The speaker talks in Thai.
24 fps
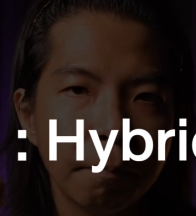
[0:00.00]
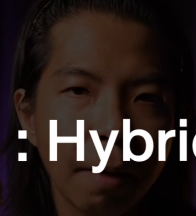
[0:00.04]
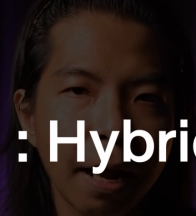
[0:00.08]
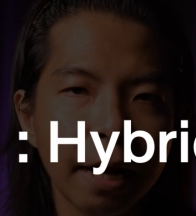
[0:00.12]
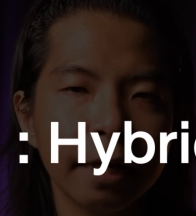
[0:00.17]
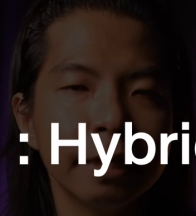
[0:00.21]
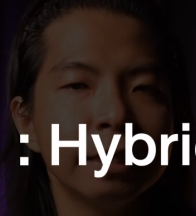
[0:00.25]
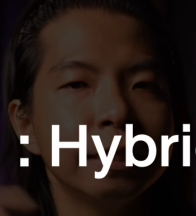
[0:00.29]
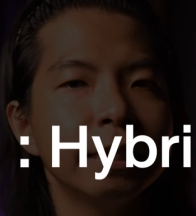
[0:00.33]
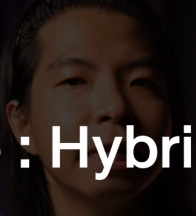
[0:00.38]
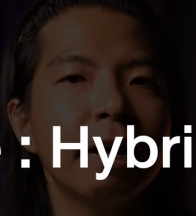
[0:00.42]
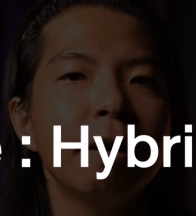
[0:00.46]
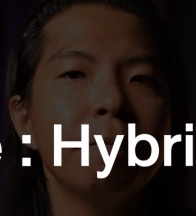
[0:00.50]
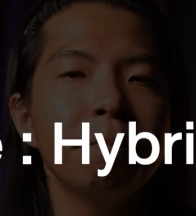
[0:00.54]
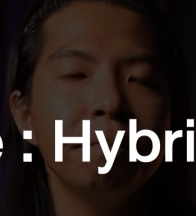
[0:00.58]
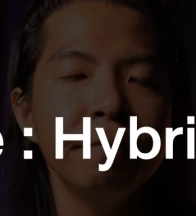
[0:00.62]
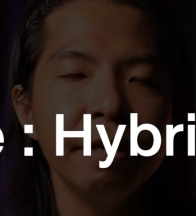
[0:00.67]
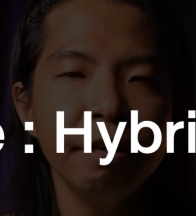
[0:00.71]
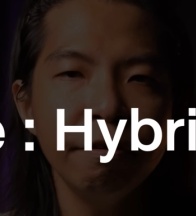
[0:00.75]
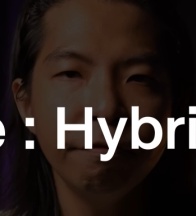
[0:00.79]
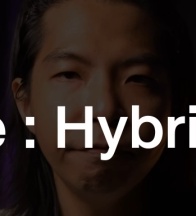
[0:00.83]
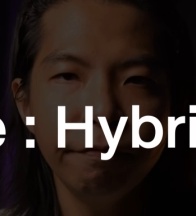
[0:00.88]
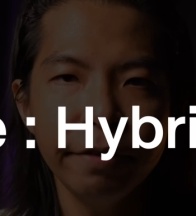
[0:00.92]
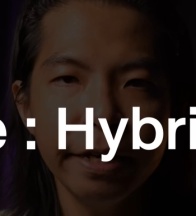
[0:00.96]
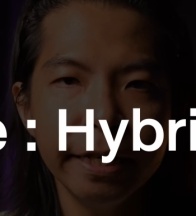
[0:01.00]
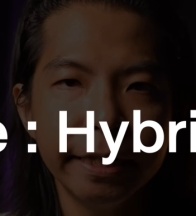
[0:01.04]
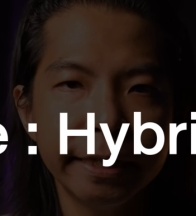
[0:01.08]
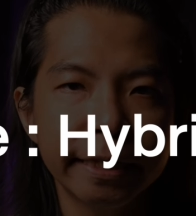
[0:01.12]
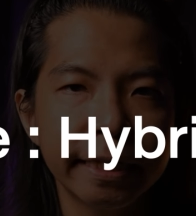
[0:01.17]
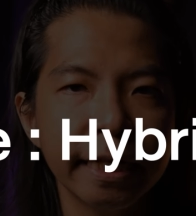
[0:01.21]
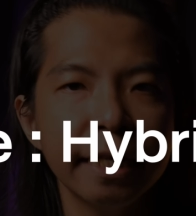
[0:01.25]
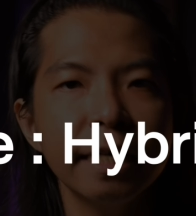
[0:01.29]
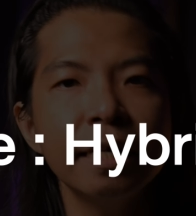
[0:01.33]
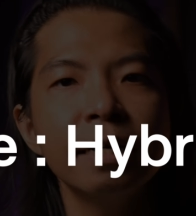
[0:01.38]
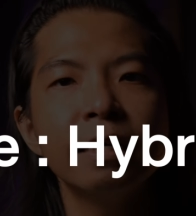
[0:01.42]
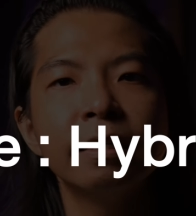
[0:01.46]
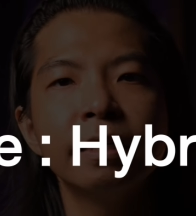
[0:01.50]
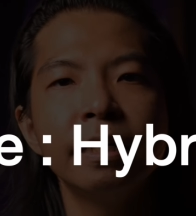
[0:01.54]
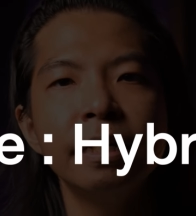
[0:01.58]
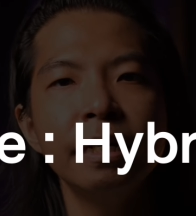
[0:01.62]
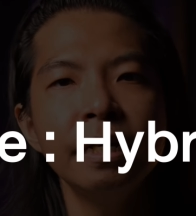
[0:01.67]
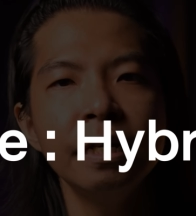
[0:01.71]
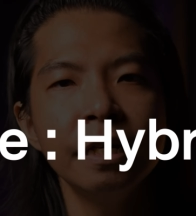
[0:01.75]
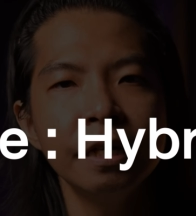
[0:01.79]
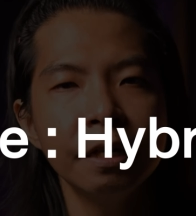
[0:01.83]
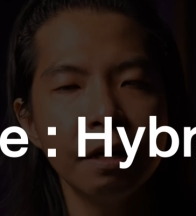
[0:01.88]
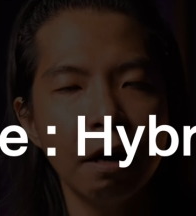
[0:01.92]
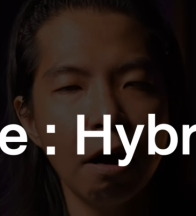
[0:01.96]
มันจะมีฟีเจอร์
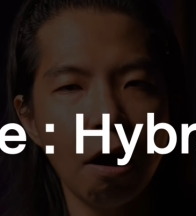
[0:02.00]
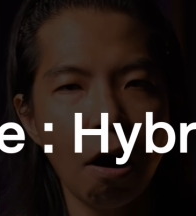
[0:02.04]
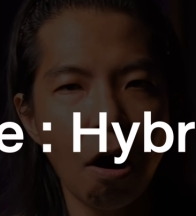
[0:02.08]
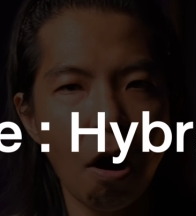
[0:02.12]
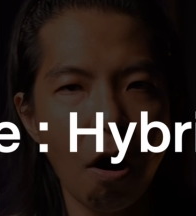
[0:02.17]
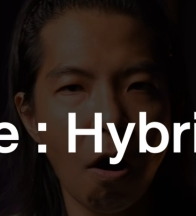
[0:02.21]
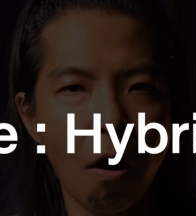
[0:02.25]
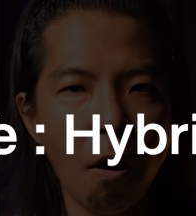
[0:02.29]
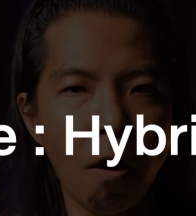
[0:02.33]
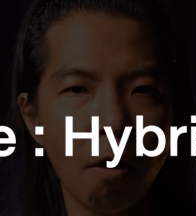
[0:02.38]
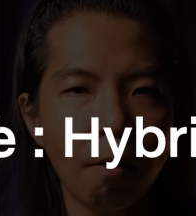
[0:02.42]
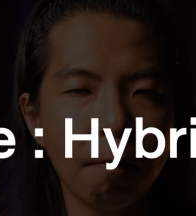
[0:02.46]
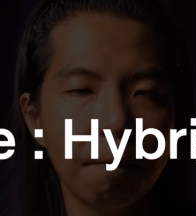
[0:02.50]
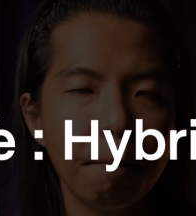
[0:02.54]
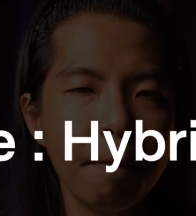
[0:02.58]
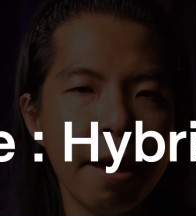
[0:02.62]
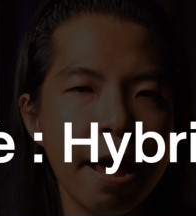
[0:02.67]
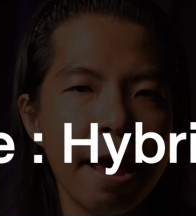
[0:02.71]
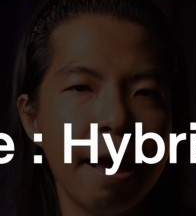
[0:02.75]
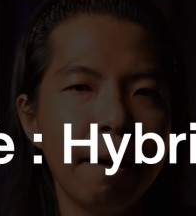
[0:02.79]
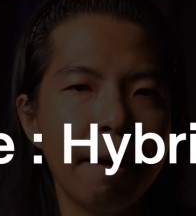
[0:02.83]
ที่ออกแบ